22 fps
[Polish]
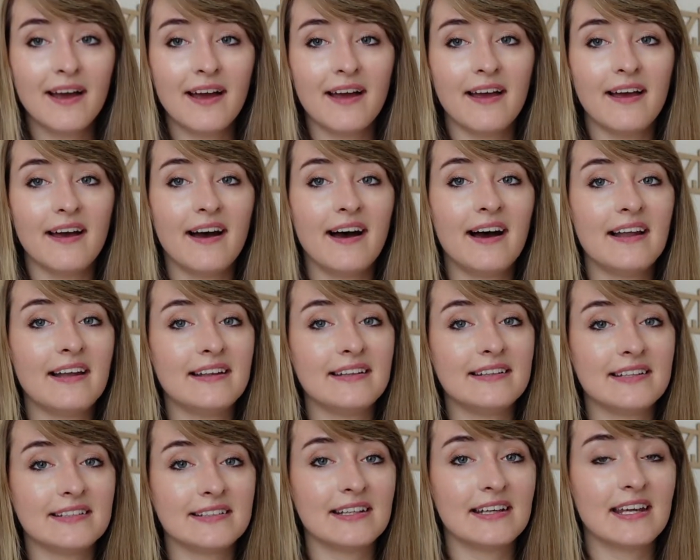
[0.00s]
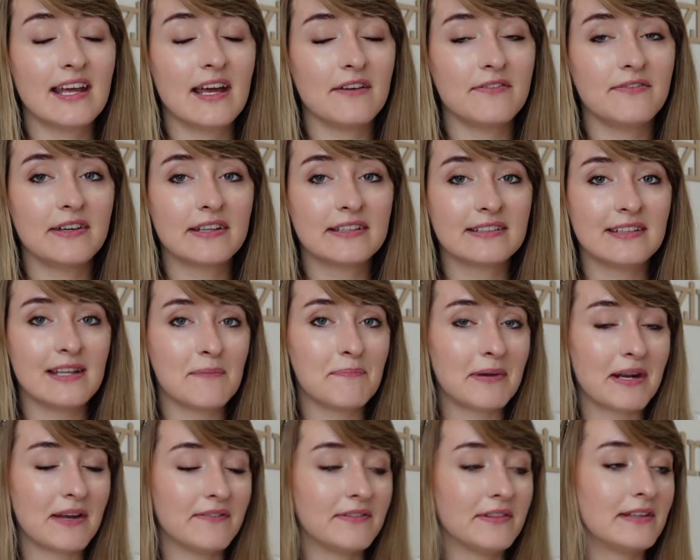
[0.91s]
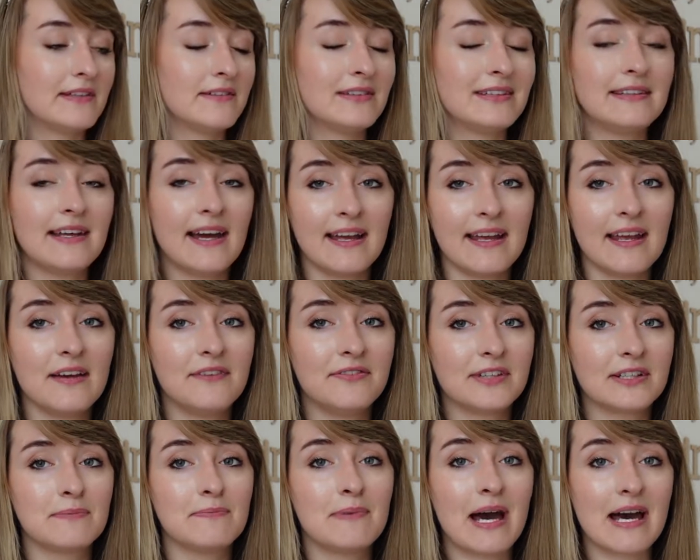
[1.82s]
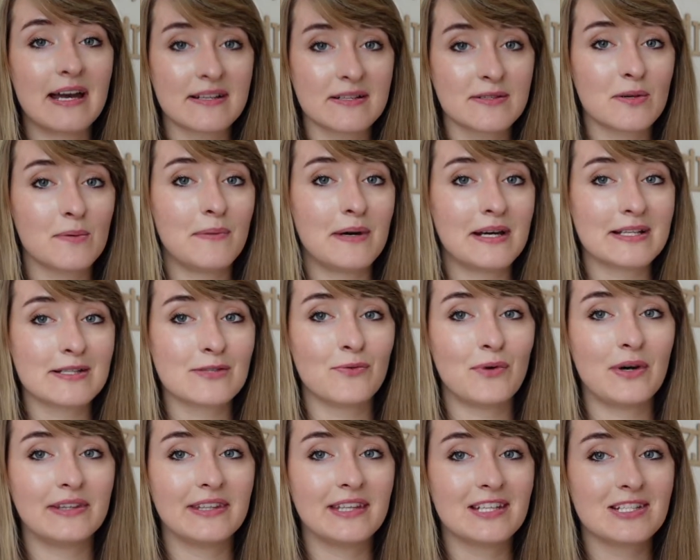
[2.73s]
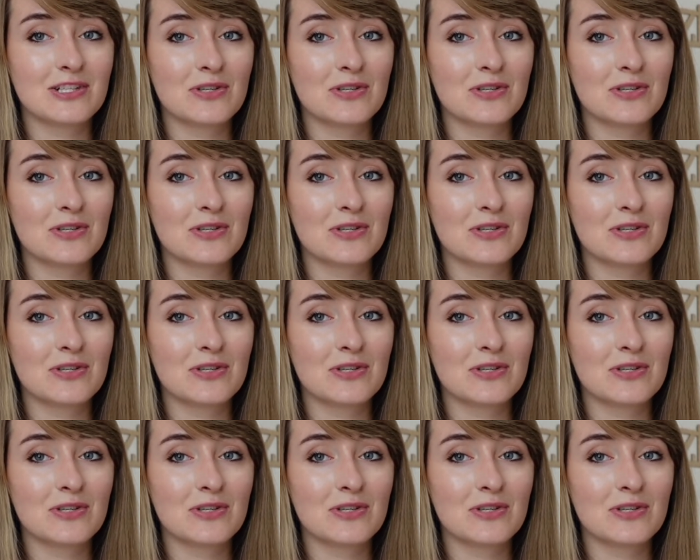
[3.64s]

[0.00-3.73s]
e, ale nadaje no efekt naprawdę, daje efekt bardzo, bardzo ładny.